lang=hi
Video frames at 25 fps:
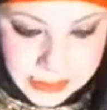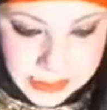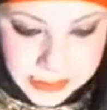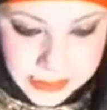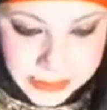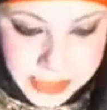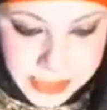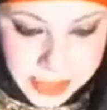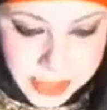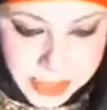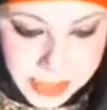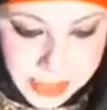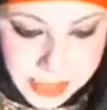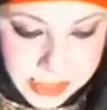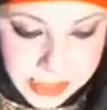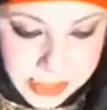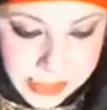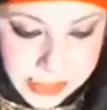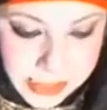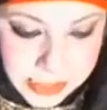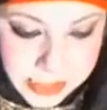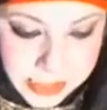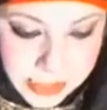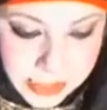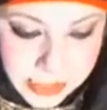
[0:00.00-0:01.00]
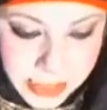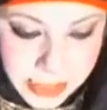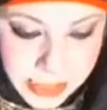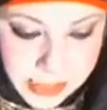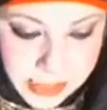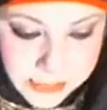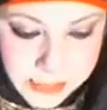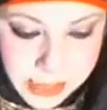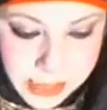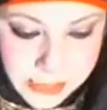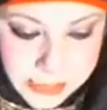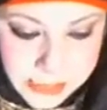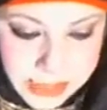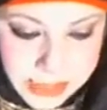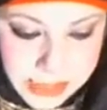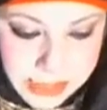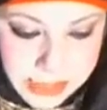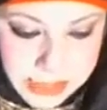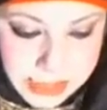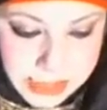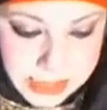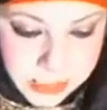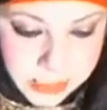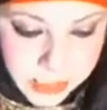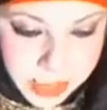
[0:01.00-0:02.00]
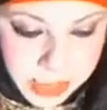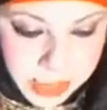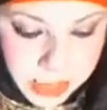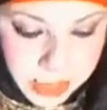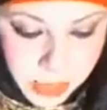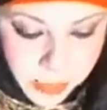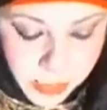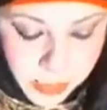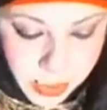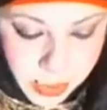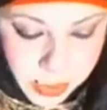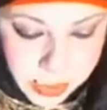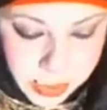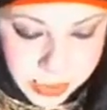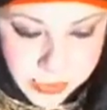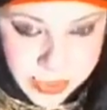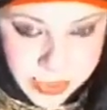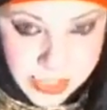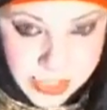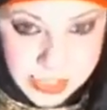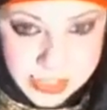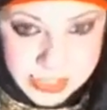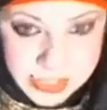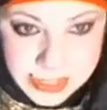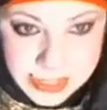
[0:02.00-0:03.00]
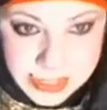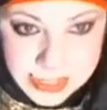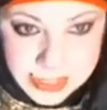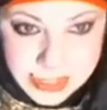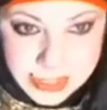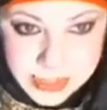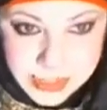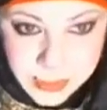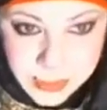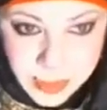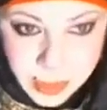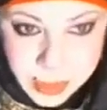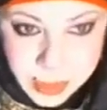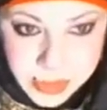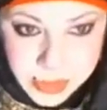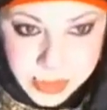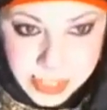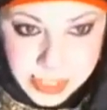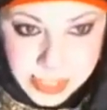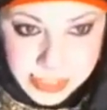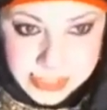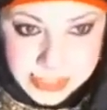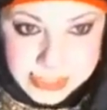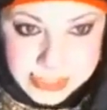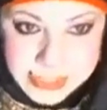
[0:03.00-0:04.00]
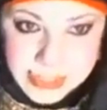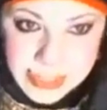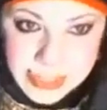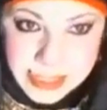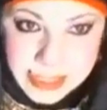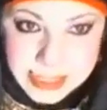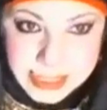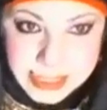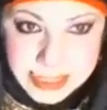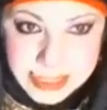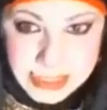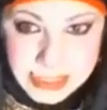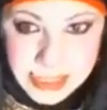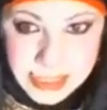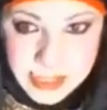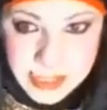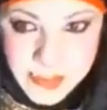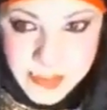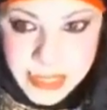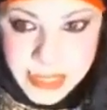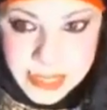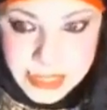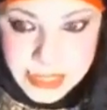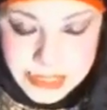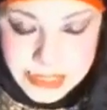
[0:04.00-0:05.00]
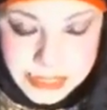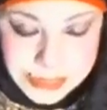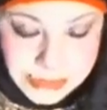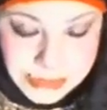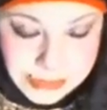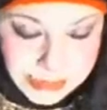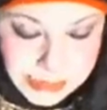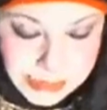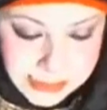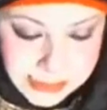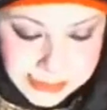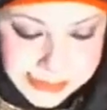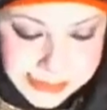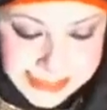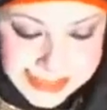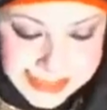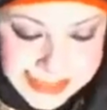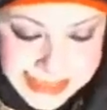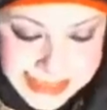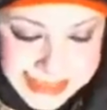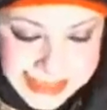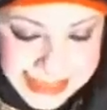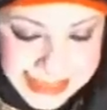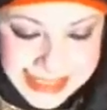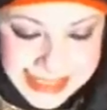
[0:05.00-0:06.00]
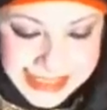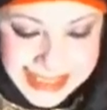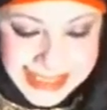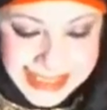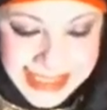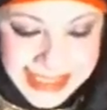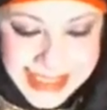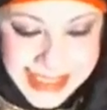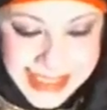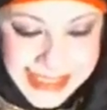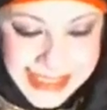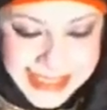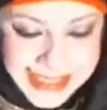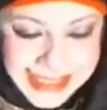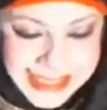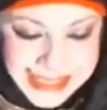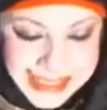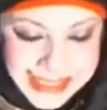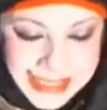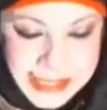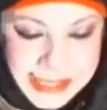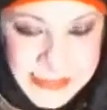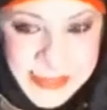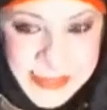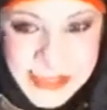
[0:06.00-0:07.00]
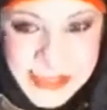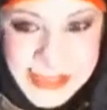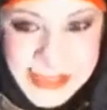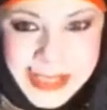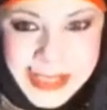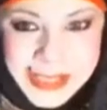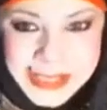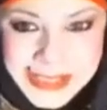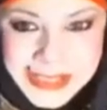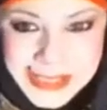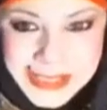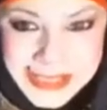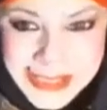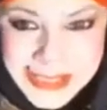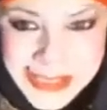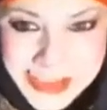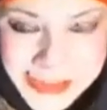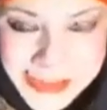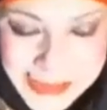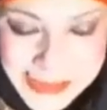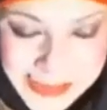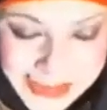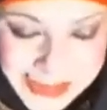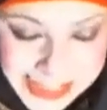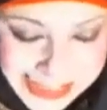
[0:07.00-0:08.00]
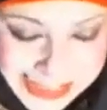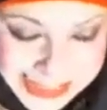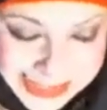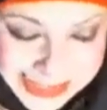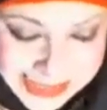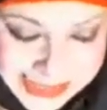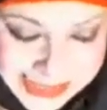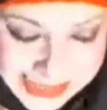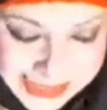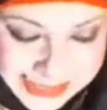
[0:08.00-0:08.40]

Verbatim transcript: मैं चेक कर लेती हूँ कि आप तक मेरी वीडियो पहुंच रही है कि नहीं पहुंच रही है किसी ने इसके साथ पंगा ले लिया है लेट मी चेक कि क्या हो रही है